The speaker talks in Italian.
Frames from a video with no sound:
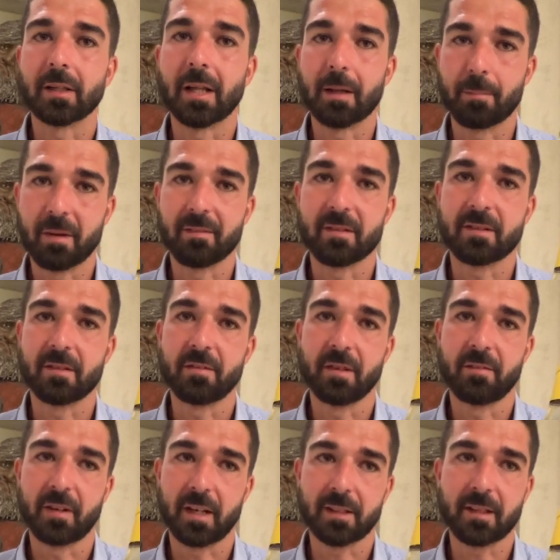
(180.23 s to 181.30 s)
della malvasia
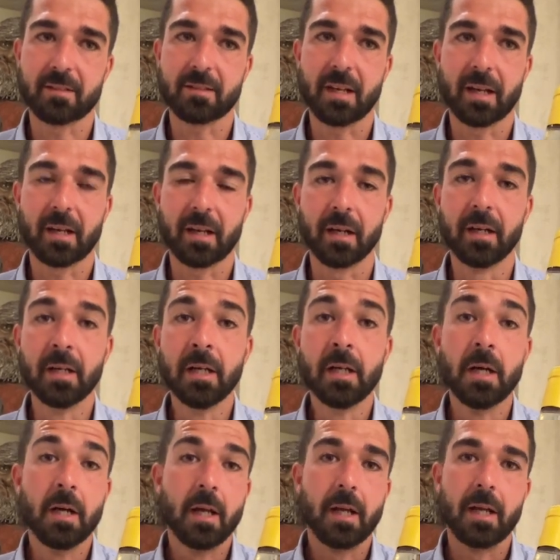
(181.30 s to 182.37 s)
vinificata secca.
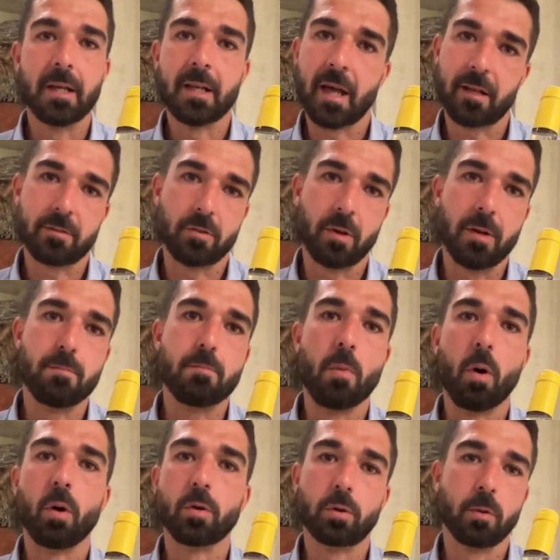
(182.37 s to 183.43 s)
Il naso è
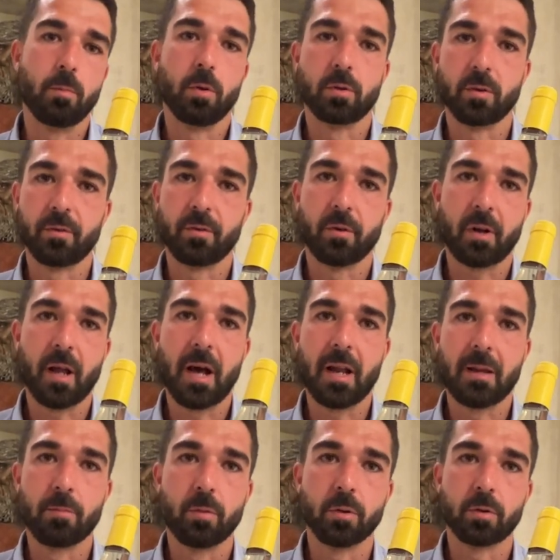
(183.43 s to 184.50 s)
molto molto
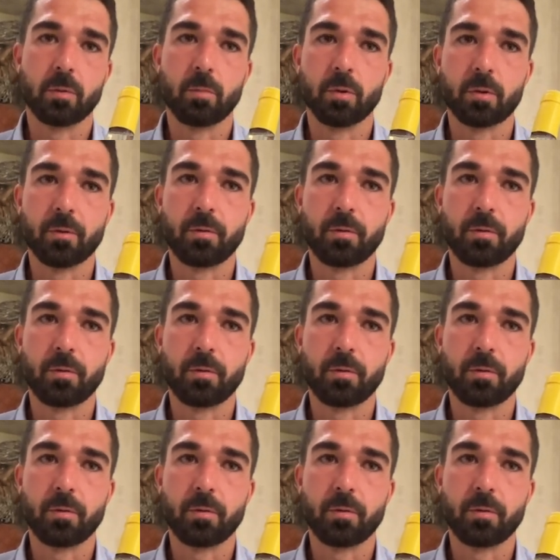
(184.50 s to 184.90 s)
floreale, molto molto